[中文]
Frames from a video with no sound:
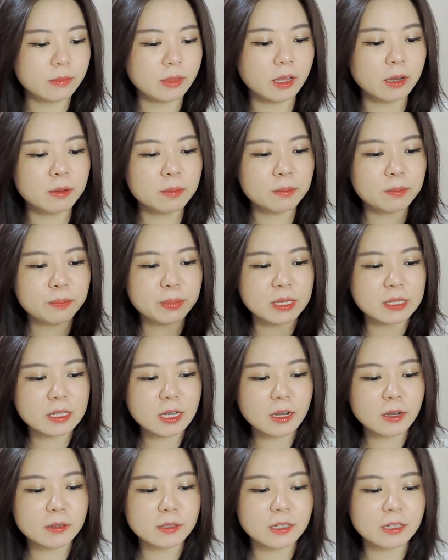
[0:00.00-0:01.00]
能比
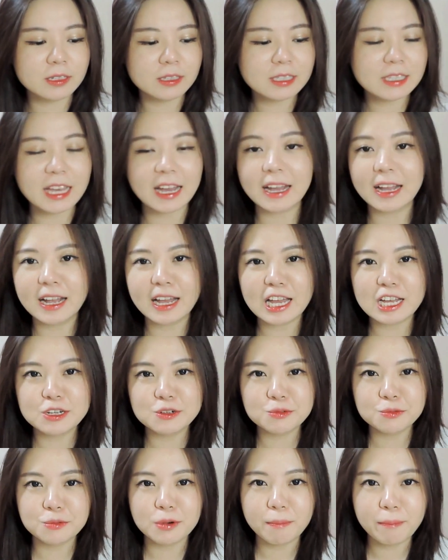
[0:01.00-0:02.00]
较能掩盖
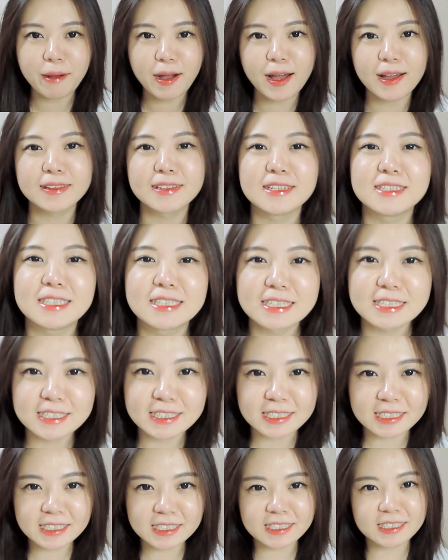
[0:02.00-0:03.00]
住我胖的这个
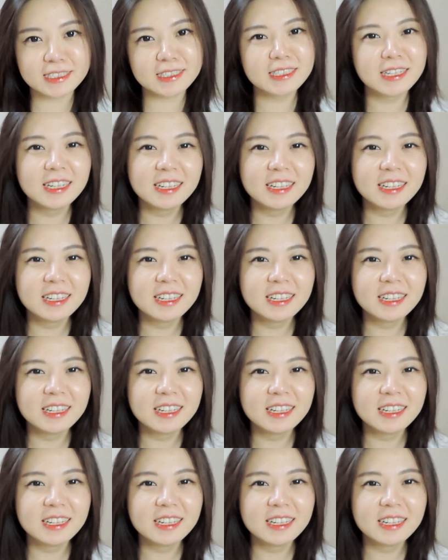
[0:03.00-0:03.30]
事实。